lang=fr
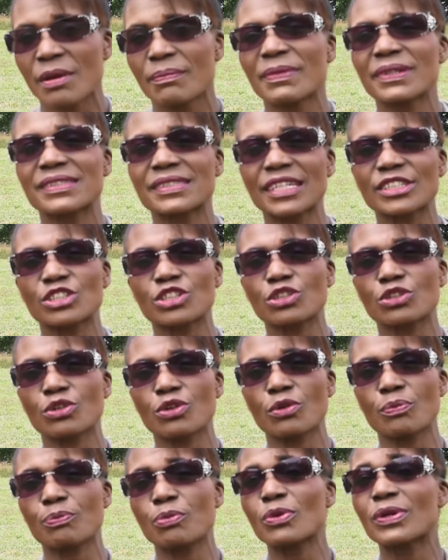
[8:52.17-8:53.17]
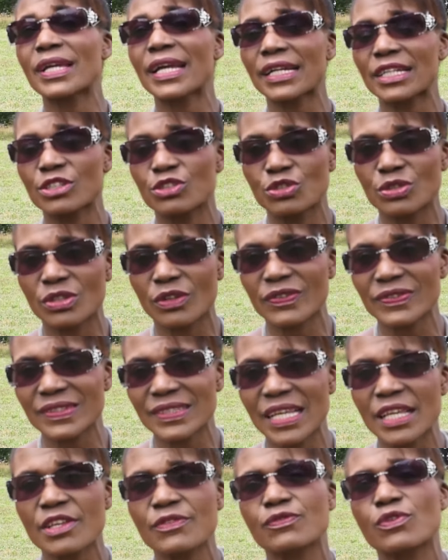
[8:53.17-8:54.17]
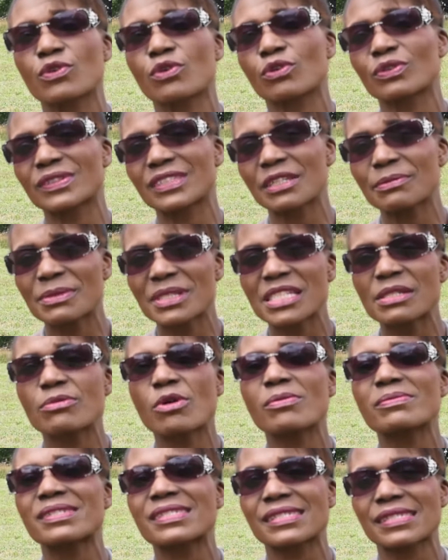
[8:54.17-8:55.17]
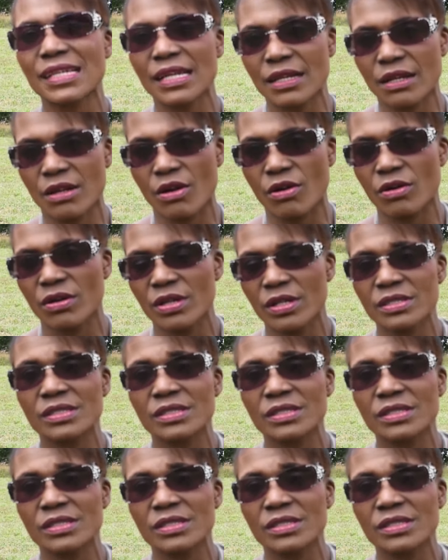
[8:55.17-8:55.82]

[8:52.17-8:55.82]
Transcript: Mais sachez que pour guérir du cancer, il faut compter minimum 5 ans.